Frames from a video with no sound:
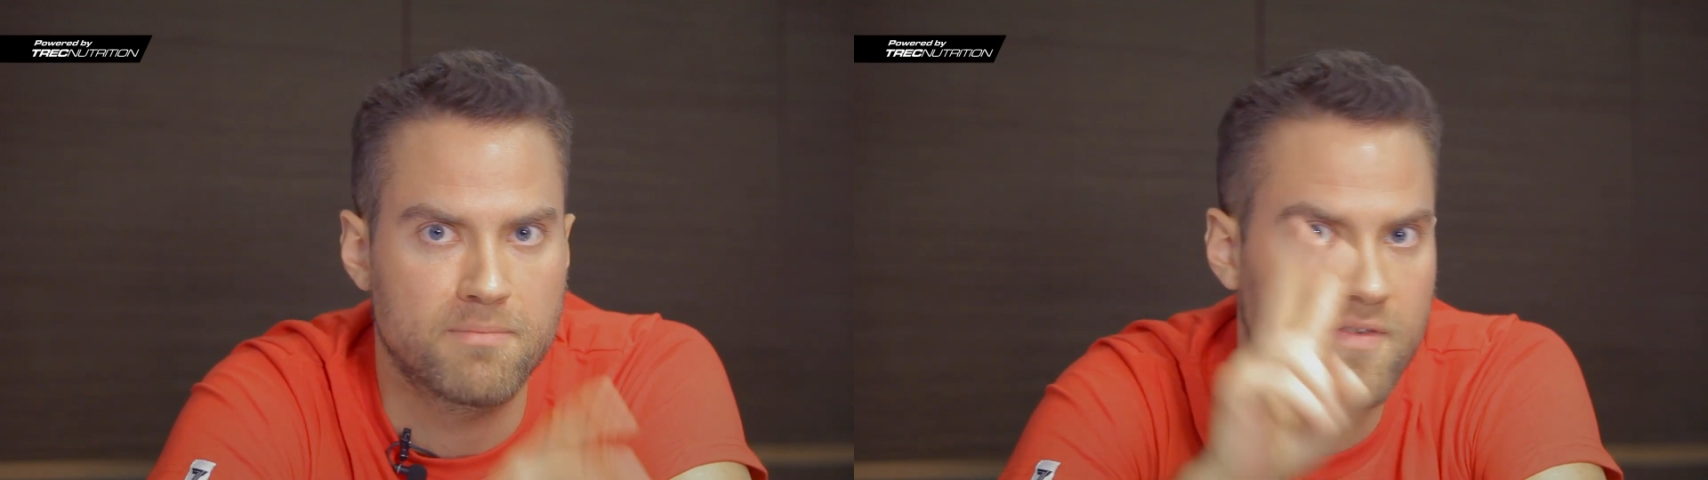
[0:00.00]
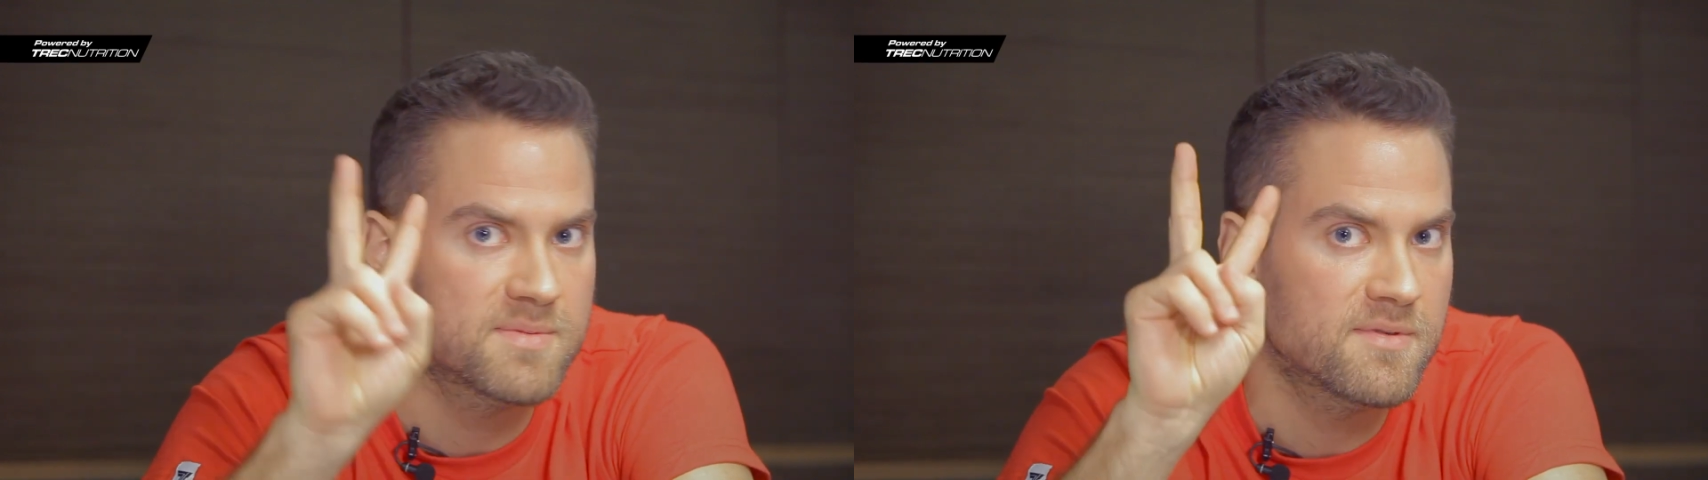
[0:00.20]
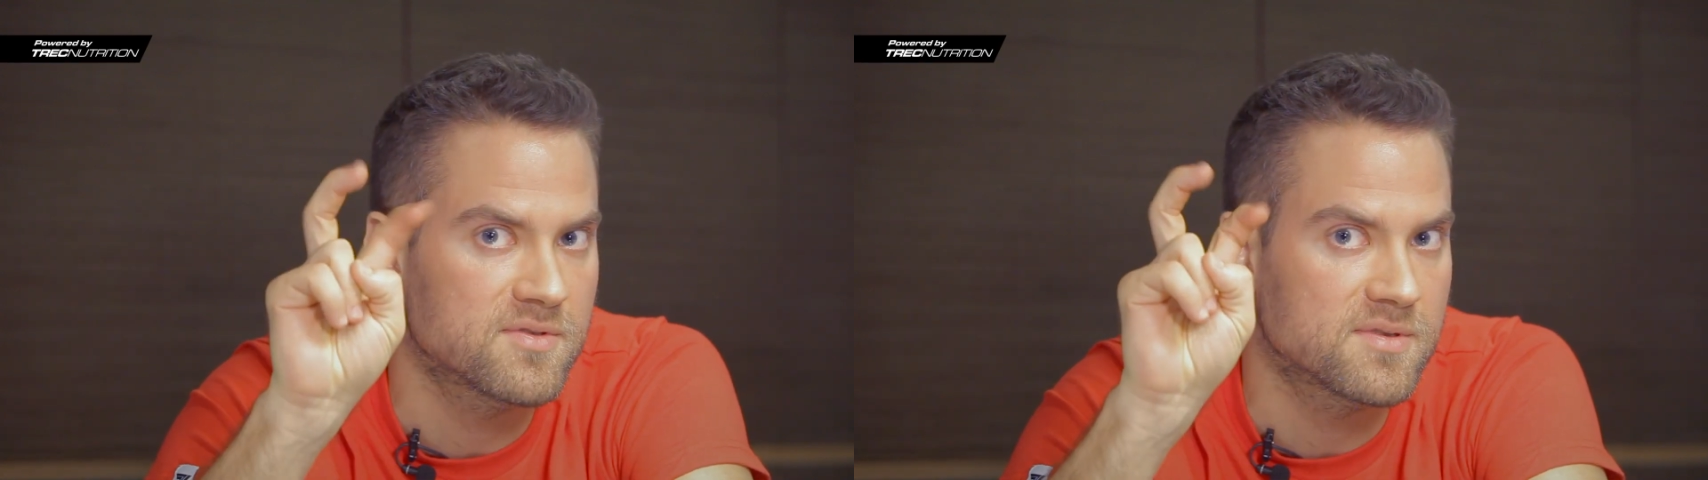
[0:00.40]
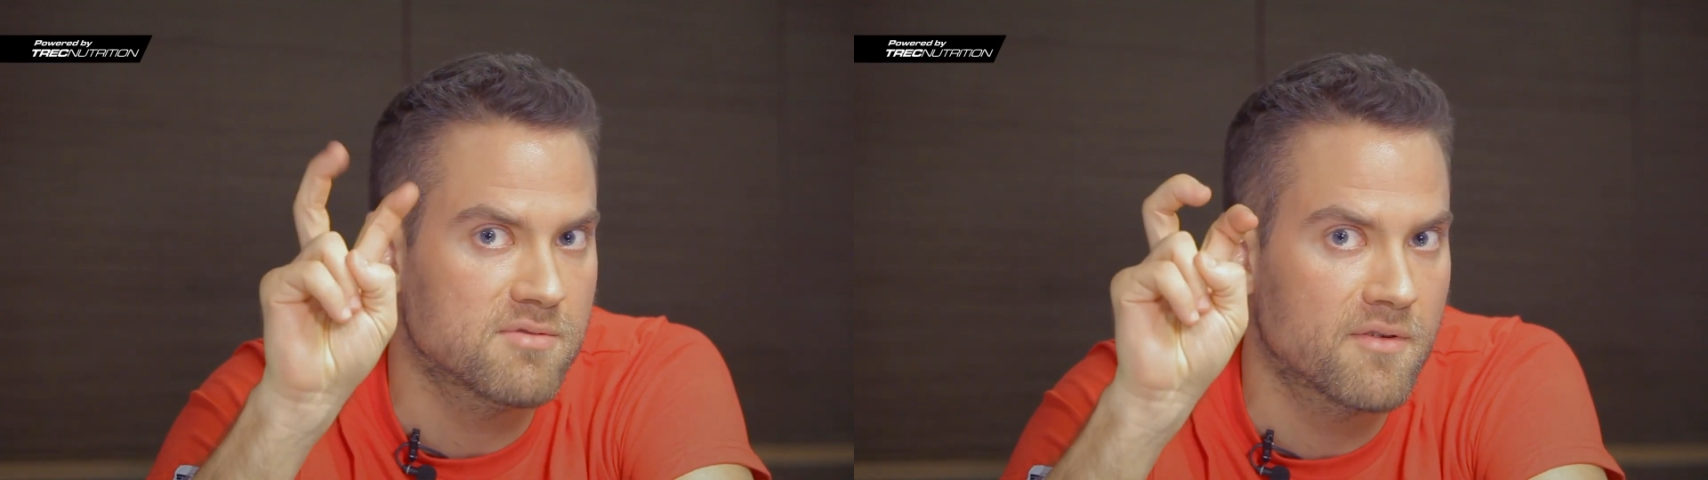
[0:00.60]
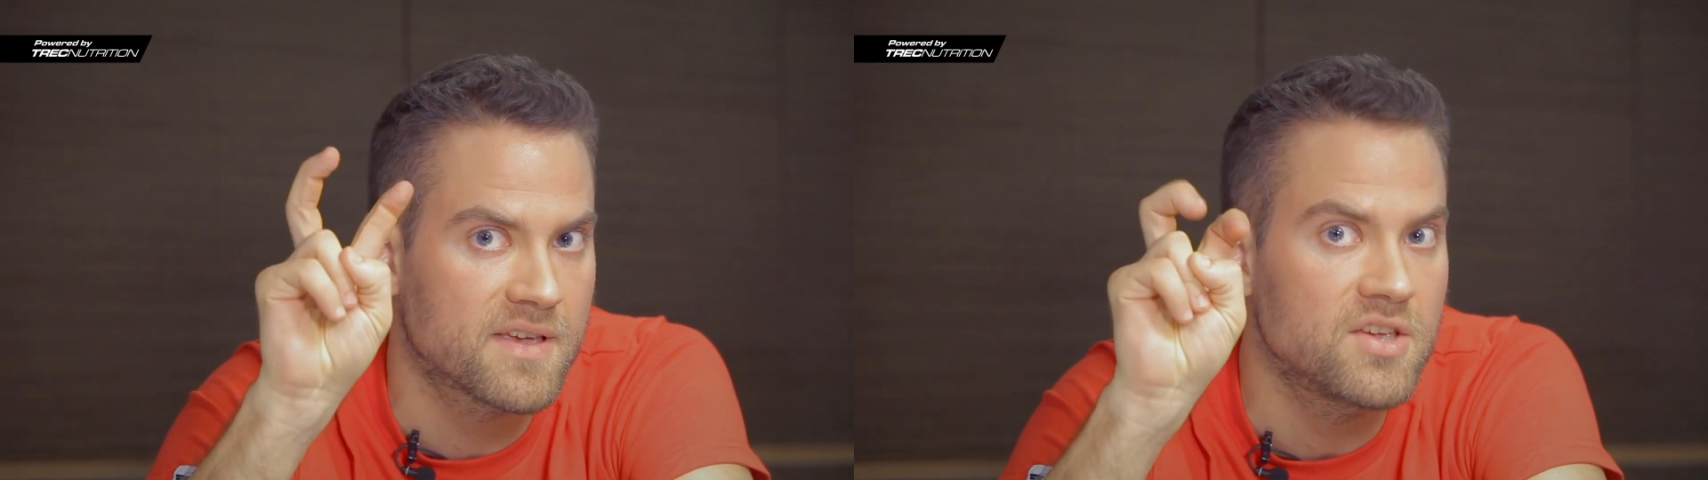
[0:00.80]
powiedzmy w
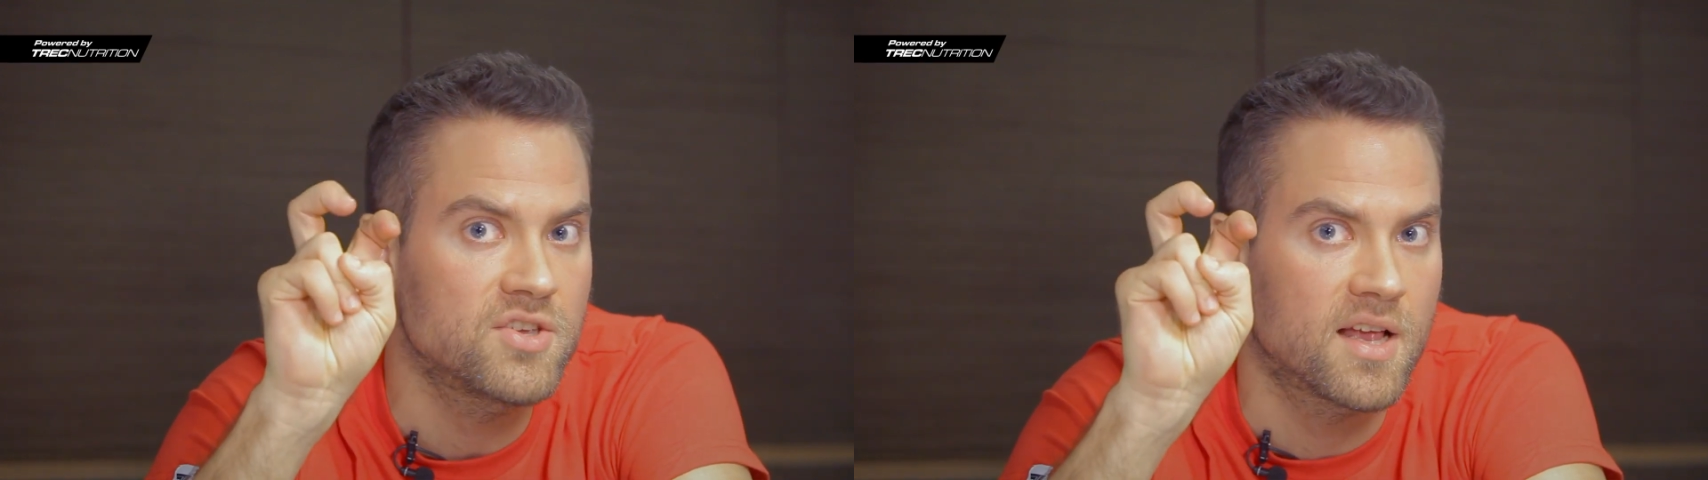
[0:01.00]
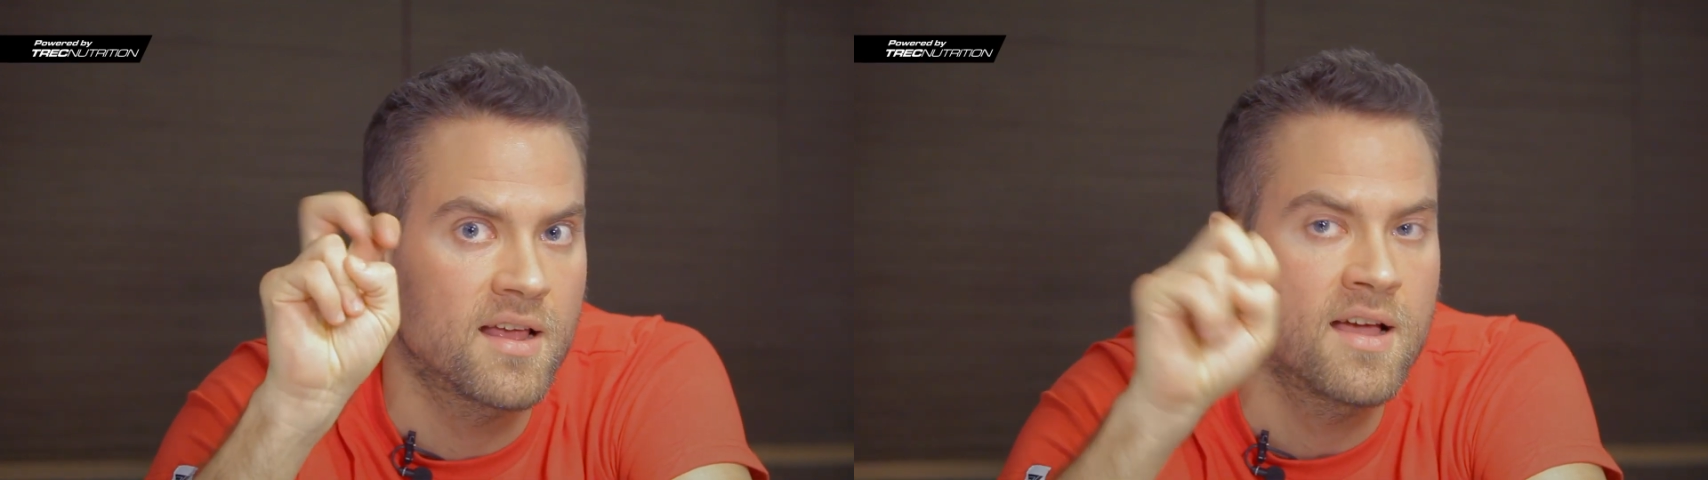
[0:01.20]
cudzysłowie, kisiel,